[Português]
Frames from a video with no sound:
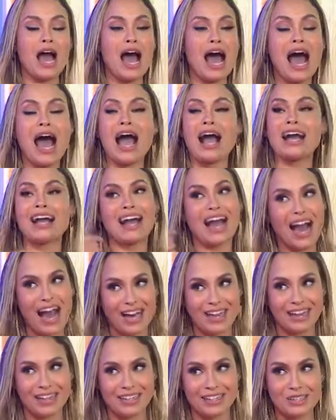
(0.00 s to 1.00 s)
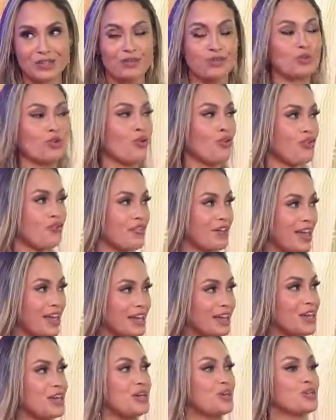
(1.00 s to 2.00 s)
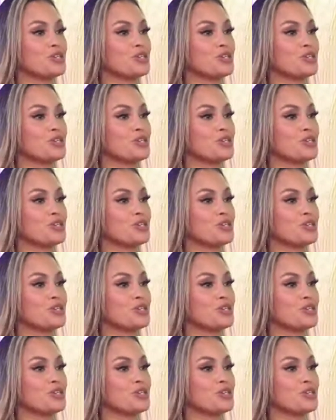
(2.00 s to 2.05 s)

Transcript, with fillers: a Carla, que eu desconfiei,